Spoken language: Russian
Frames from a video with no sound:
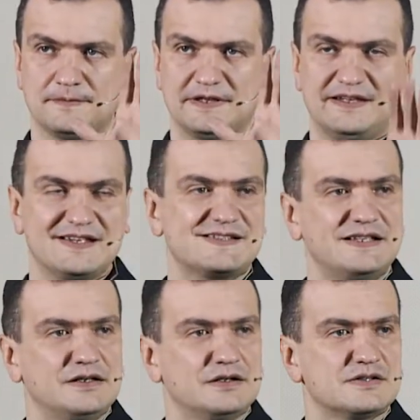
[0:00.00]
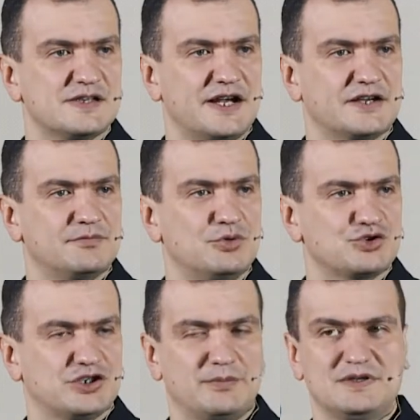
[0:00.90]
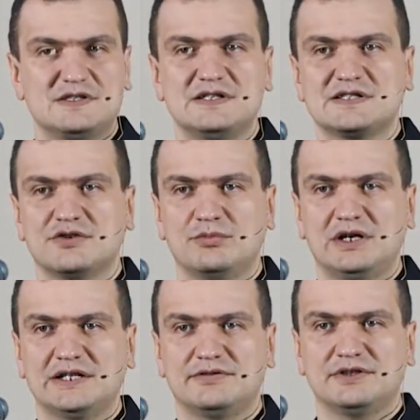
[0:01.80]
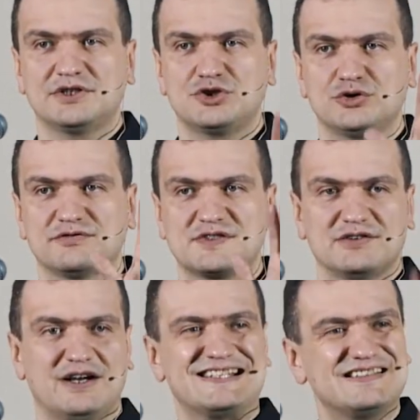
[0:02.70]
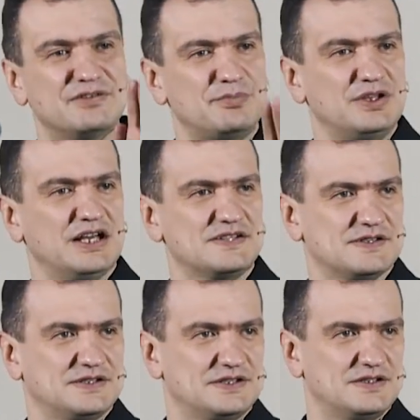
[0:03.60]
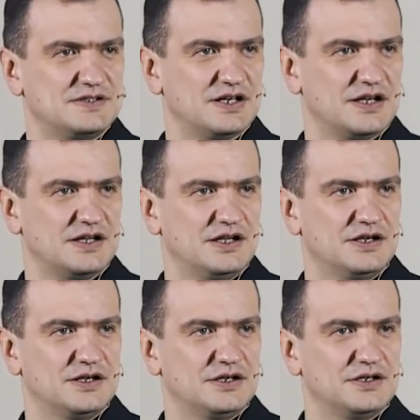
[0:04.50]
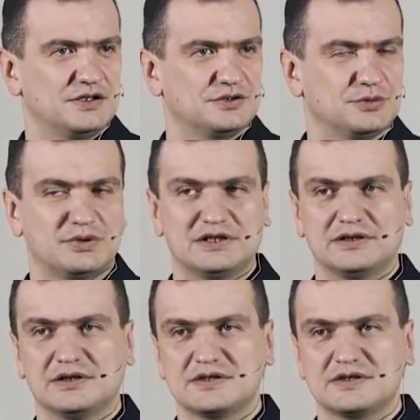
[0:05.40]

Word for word: если Церковь Божья объединится в молитве и начнет взывать и вопиять за это дитя, то было